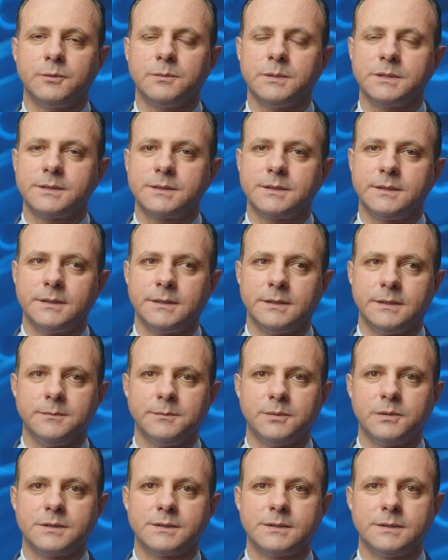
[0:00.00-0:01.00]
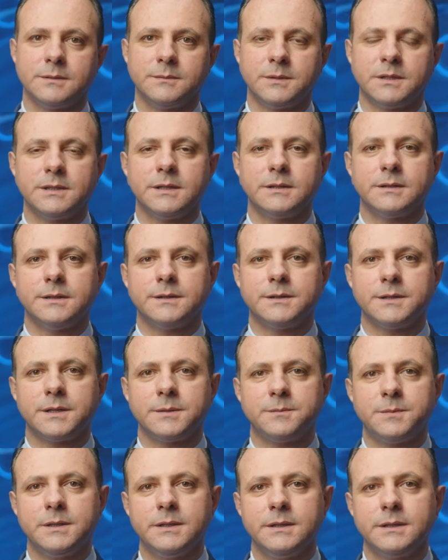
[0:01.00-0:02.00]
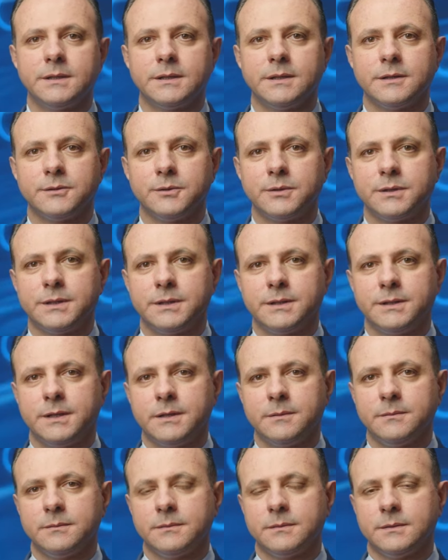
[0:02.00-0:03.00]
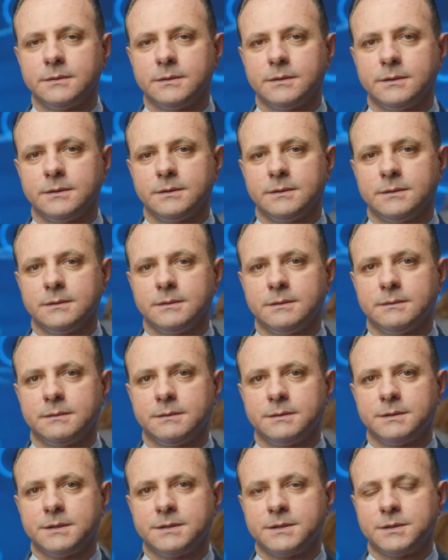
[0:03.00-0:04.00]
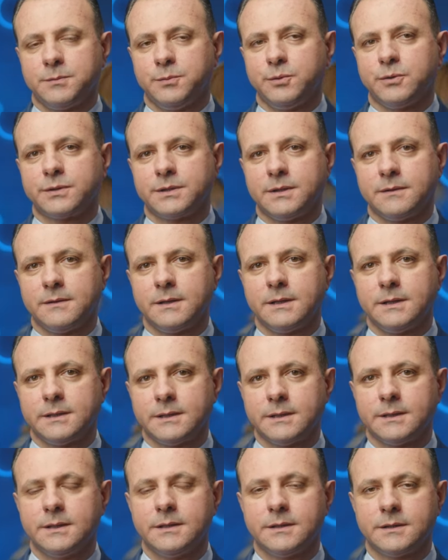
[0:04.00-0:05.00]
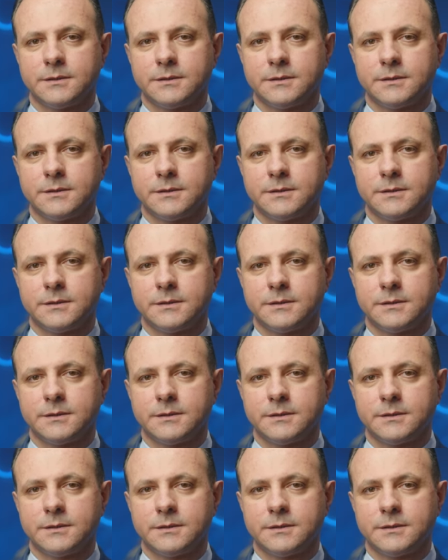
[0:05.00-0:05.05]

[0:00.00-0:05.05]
области импульсной магнитной терапии, которые нам э, до сих пор давали такие